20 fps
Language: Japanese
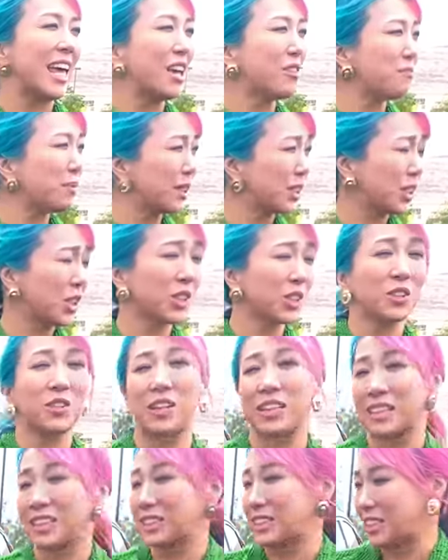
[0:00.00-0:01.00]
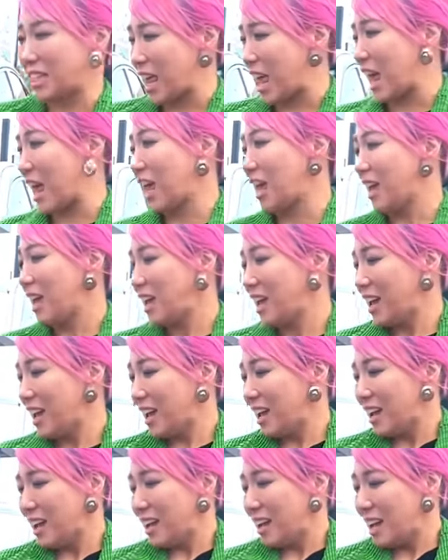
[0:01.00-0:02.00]
episode はですね
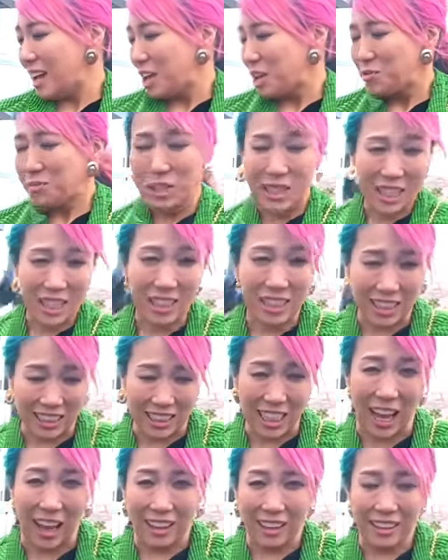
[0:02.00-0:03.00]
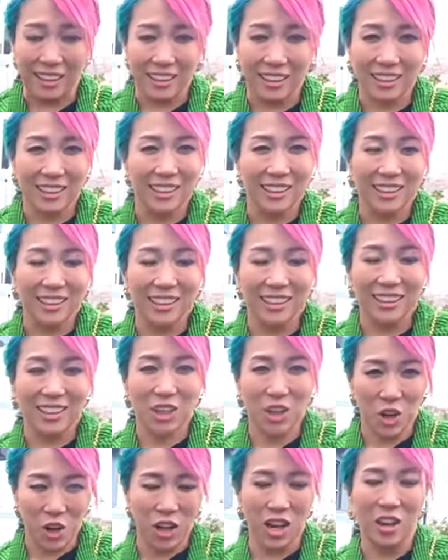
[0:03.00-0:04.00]
見てください
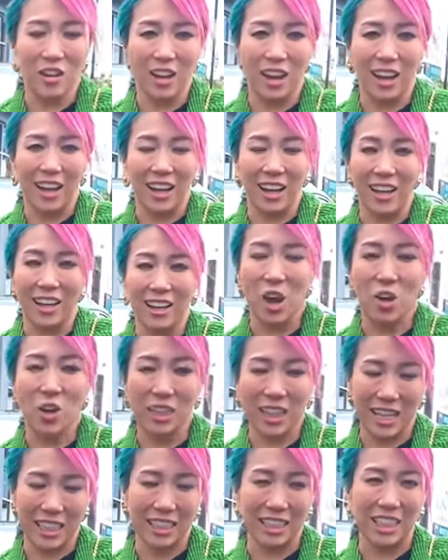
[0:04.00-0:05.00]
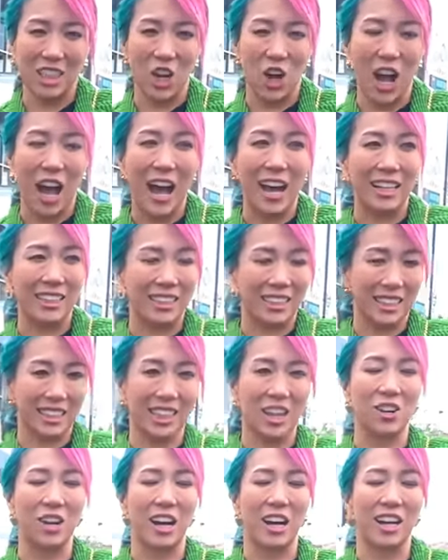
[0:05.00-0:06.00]
これは私の愛車
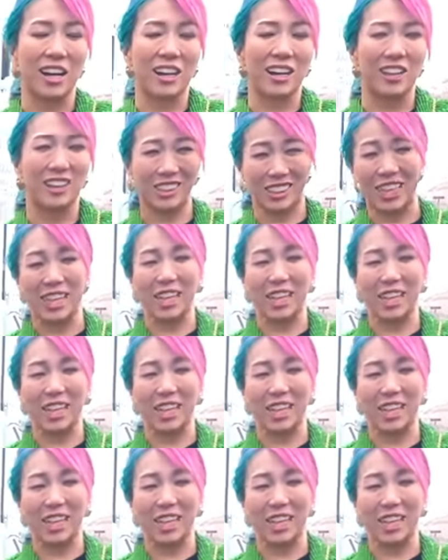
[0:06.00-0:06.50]
ではござ